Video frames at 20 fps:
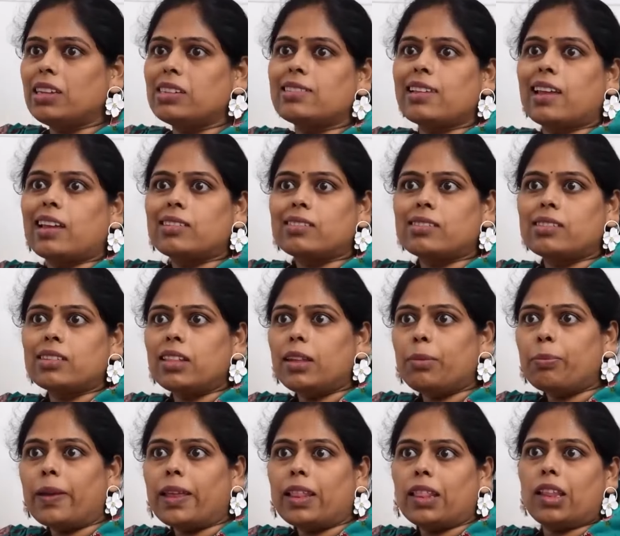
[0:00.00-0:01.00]
ఈ
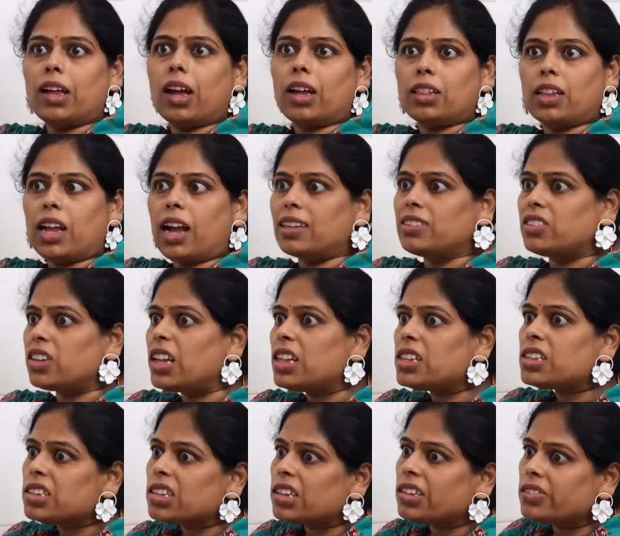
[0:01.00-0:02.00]
సెక్స్ది పెద్ద
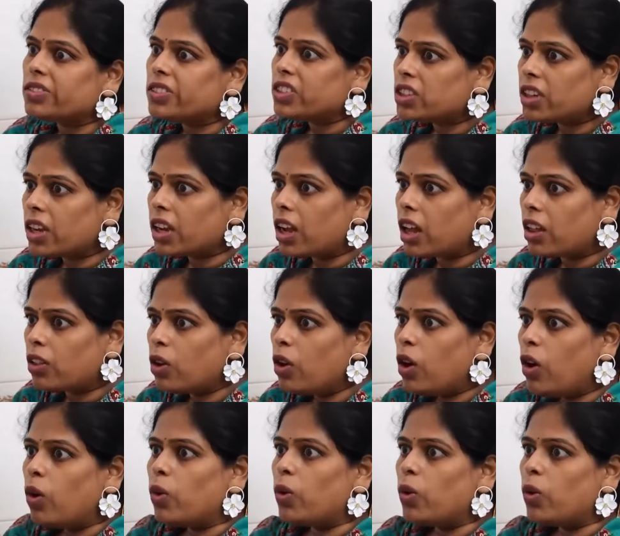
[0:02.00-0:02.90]
దాచాల్సిన విషయం కాదు